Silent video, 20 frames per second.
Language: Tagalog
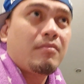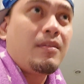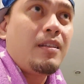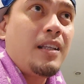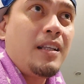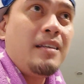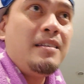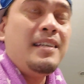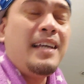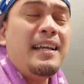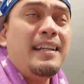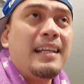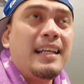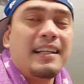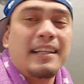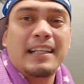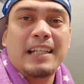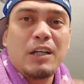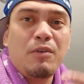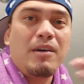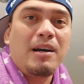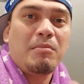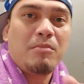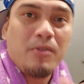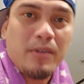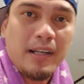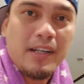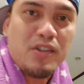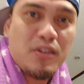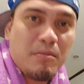Sana ginawa
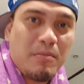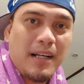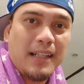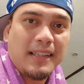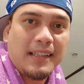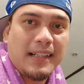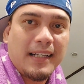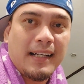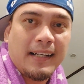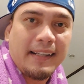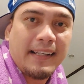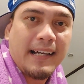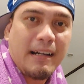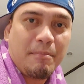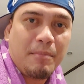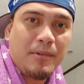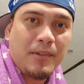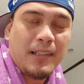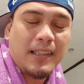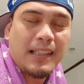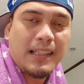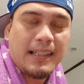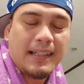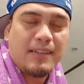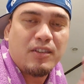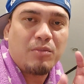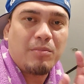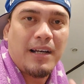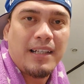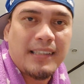mong guys yung mga taga Quiapo na
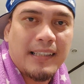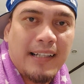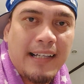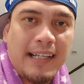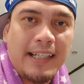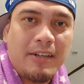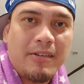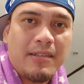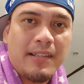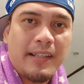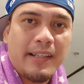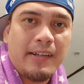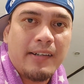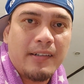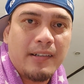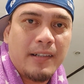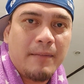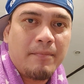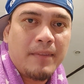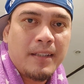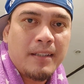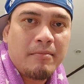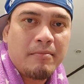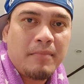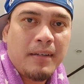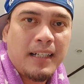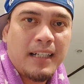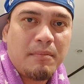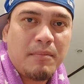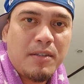talagang sumasang-ayon sa'yo, no?
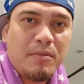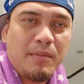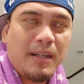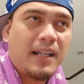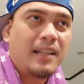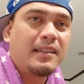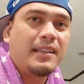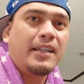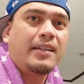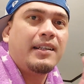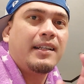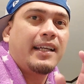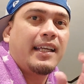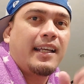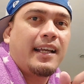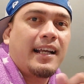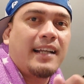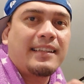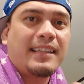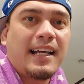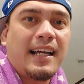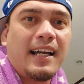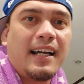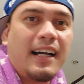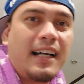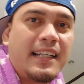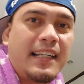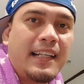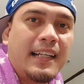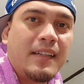Para mas maganda yung naging kantahan
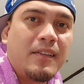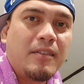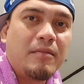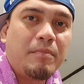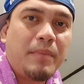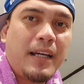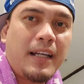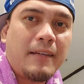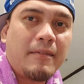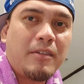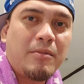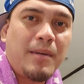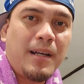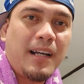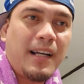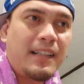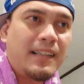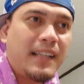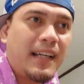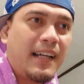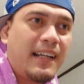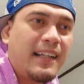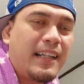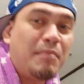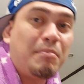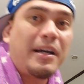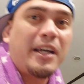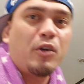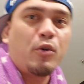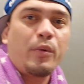kanina doon, par. Yung mga kantahan na
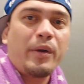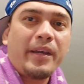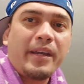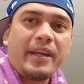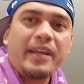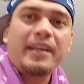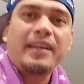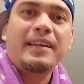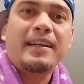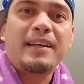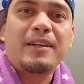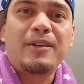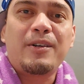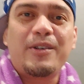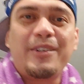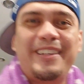My Way, gano'n.